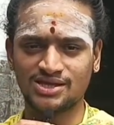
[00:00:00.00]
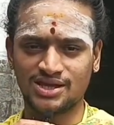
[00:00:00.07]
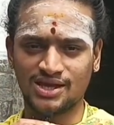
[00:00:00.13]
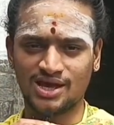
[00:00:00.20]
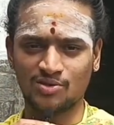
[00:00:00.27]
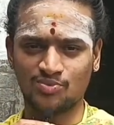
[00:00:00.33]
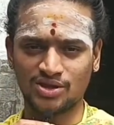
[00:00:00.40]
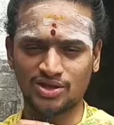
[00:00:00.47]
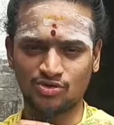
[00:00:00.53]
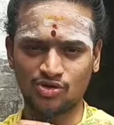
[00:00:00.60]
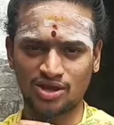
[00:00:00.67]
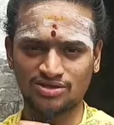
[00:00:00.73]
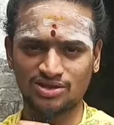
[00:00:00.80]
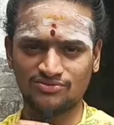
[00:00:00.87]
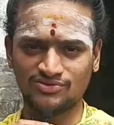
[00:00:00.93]
எங்கள் பையனும்
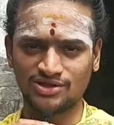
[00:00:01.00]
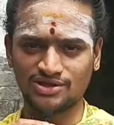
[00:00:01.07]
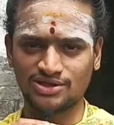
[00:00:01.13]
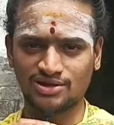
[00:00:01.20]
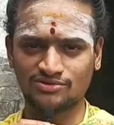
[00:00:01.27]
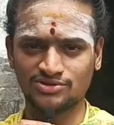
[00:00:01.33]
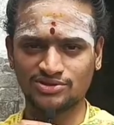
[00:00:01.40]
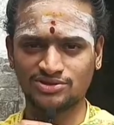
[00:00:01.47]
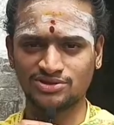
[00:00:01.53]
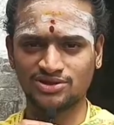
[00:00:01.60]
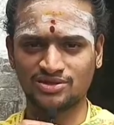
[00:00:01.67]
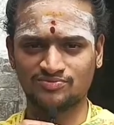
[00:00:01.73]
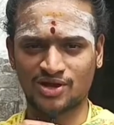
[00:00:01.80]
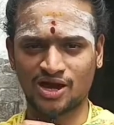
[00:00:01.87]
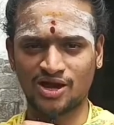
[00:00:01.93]
எதிர் வீட்டில் வந்து
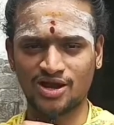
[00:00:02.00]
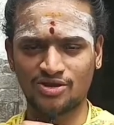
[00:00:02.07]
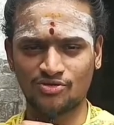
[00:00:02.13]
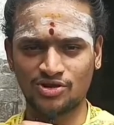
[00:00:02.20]
மங்கள